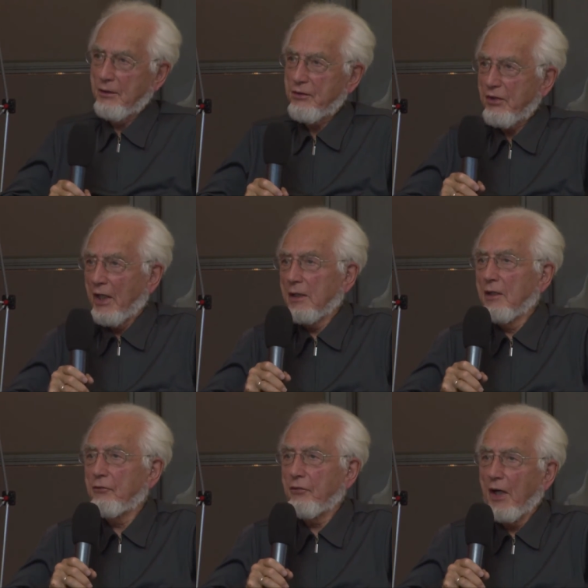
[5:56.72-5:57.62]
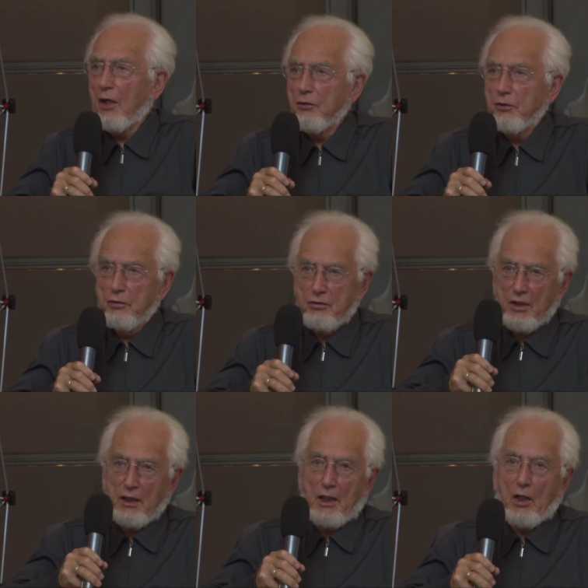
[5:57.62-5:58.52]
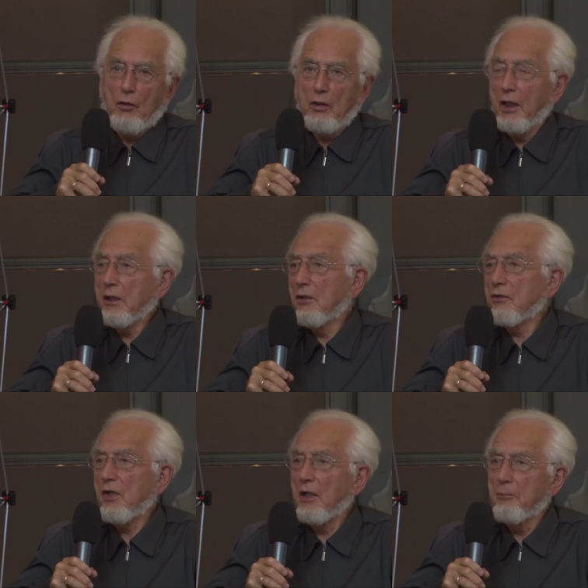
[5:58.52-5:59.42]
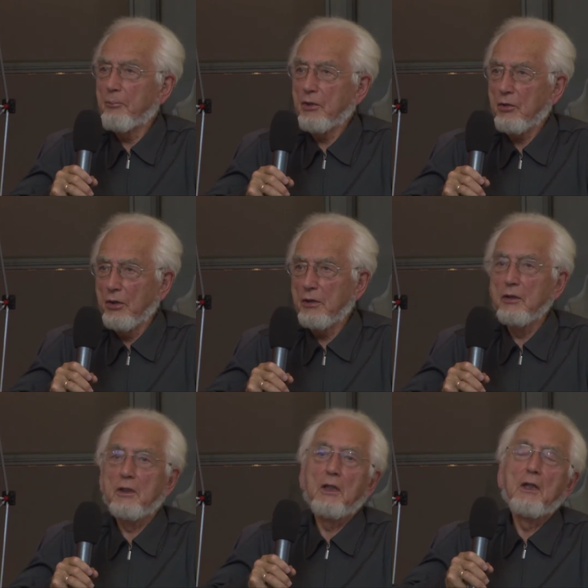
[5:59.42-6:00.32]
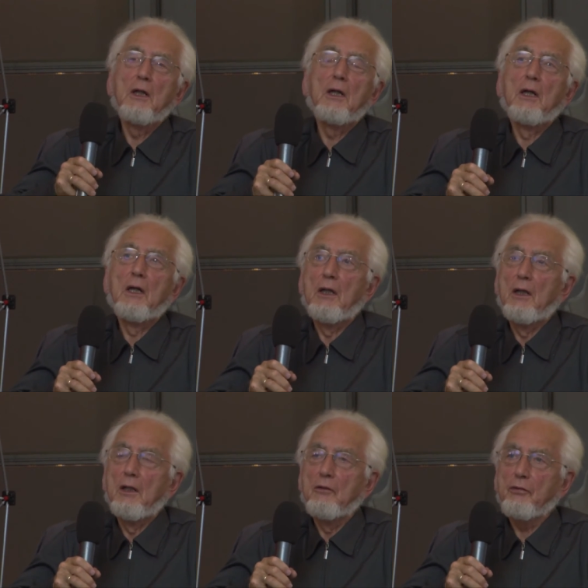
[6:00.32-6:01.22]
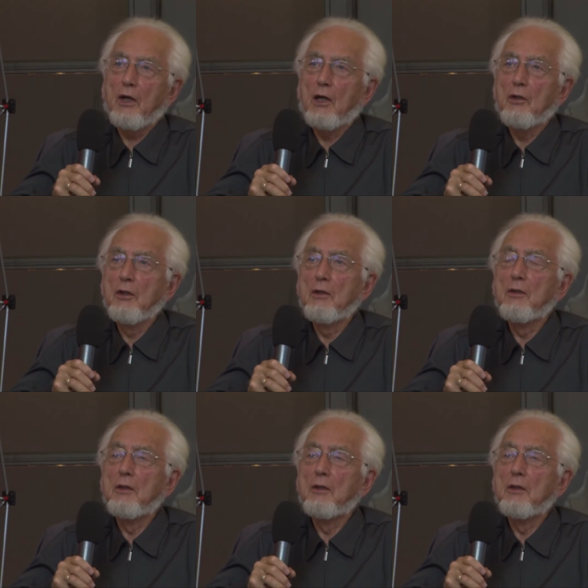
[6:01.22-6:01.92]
seine Frau Jutta, auch eine sehr bedeutende Frau,